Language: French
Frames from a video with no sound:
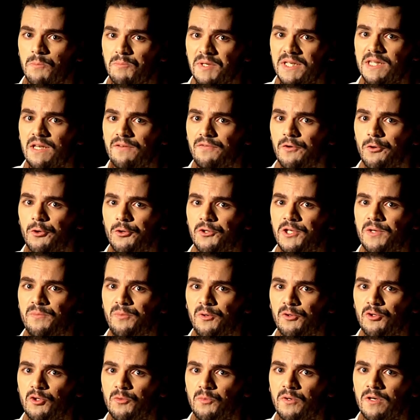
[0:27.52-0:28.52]
Bien avant le
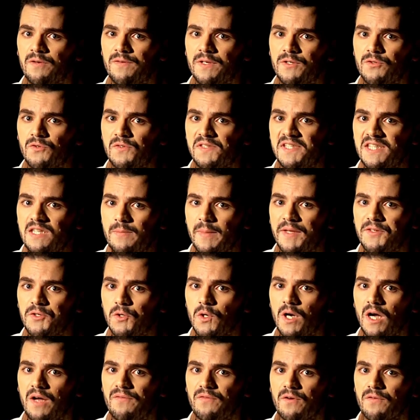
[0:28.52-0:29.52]
dépôt du brevet du
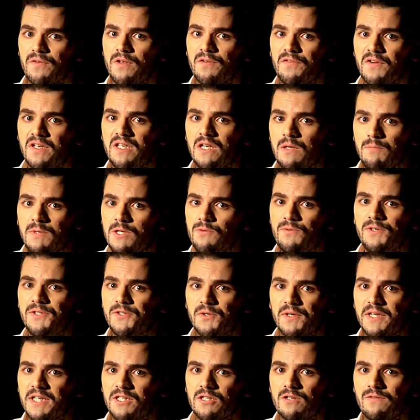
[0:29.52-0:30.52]
cinématographe en février
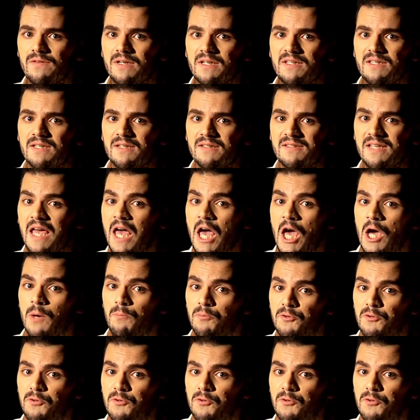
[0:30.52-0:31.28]
1895,